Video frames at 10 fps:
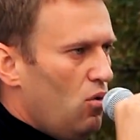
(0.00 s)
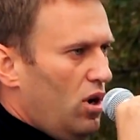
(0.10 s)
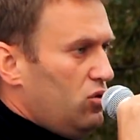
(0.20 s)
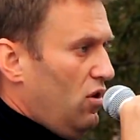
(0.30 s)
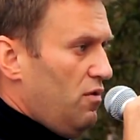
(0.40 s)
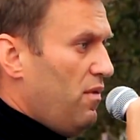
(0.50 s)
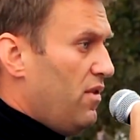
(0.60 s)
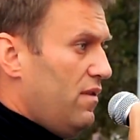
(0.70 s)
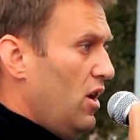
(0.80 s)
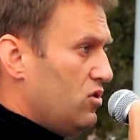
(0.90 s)
у которого бы
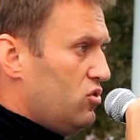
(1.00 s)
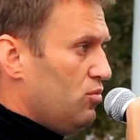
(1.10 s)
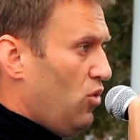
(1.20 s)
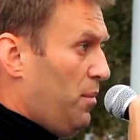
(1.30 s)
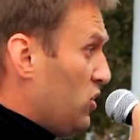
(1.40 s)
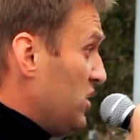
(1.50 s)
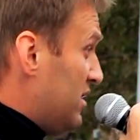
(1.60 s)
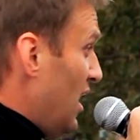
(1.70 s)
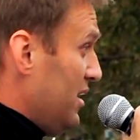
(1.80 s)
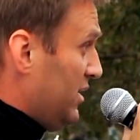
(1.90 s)
вырывали сумку. Я просто
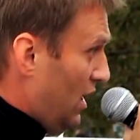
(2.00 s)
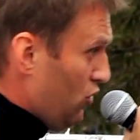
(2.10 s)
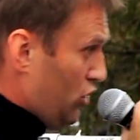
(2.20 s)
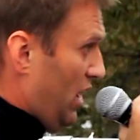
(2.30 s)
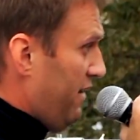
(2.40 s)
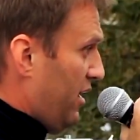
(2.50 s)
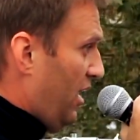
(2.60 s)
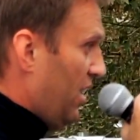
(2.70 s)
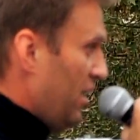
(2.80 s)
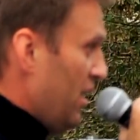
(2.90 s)
не знал ни одного человека.